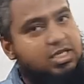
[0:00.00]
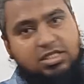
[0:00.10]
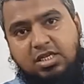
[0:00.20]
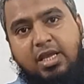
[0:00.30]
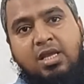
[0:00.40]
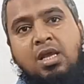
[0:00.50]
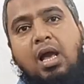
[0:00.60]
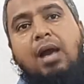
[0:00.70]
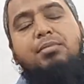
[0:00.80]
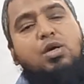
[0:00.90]
শেষ নাই
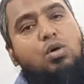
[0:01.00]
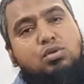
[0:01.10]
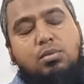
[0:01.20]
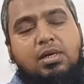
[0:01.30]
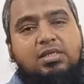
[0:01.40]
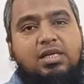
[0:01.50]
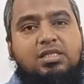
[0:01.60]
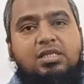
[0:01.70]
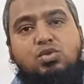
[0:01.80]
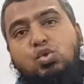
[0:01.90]
আমরা গতবার
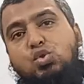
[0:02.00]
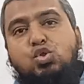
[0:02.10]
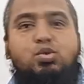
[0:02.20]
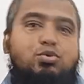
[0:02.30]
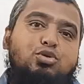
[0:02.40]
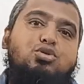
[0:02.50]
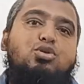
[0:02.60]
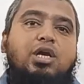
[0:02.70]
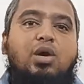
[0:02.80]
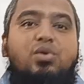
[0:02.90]
দেখছি চোদ্দোশো পনেরোশো
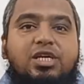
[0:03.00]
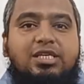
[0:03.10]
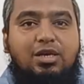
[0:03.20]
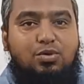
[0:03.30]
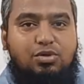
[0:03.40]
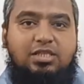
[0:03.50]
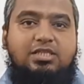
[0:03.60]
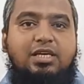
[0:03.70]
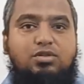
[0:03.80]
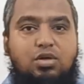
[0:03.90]
টাকাও রিটেল করতেছে
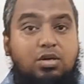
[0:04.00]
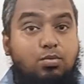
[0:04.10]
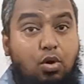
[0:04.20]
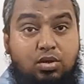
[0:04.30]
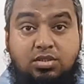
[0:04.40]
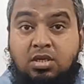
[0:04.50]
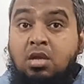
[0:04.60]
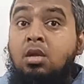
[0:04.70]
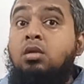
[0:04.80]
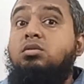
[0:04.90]
এই ধরনের বক্স
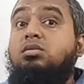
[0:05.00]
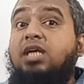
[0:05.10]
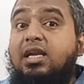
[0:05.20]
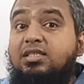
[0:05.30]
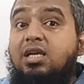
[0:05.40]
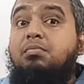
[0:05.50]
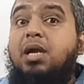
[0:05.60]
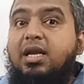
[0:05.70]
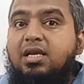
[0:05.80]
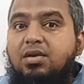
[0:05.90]
যার যার
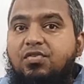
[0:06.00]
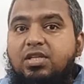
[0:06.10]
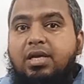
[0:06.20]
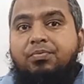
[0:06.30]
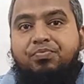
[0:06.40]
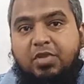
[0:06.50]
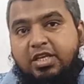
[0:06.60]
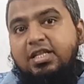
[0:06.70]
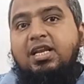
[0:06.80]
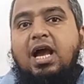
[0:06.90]
মার্কেট ভেদে
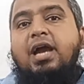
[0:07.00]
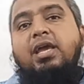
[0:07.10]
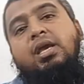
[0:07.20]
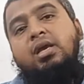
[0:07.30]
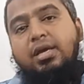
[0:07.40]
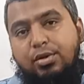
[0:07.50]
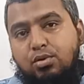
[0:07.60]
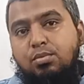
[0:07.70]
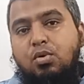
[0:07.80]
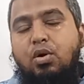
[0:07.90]
ঈদের আগে
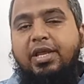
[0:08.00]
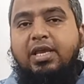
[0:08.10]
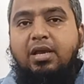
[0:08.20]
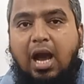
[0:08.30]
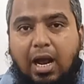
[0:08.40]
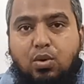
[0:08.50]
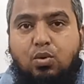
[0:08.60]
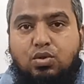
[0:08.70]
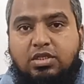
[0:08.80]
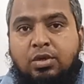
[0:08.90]
এরকম অনেকেই আরও
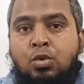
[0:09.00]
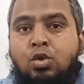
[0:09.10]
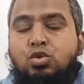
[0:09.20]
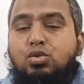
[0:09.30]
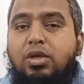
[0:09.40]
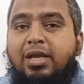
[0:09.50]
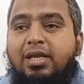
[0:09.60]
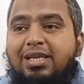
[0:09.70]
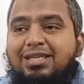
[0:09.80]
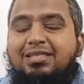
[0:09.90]
করছে সুতরাং
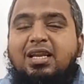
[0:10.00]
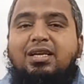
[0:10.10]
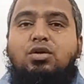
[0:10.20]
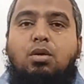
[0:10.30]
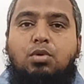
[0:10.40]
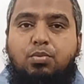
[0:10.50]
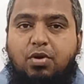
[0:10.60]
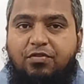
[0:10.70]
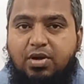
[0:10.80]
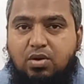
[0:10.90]
ইজিলি ডবল
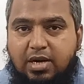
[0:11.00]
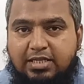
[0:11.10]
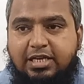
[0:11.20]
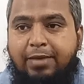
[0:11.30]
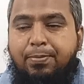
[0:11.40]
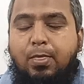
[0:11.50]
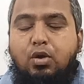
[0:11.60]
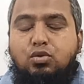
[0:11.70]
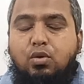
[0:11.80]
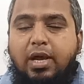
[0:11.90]
প্রফিট করা যায়
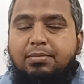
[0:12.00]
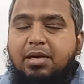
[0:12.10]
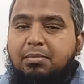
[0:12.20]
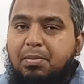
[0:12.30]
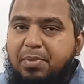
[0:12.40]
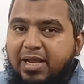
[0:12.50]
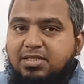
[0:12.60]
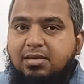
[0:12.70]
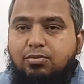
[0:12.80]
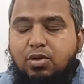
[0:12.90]
গত কয়েকবার আমরা
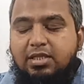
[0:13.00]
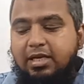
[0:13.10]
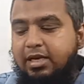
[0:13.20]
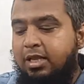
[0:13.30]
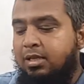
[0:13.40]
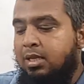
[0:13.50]
প্রাইসটা বলে দেয়নি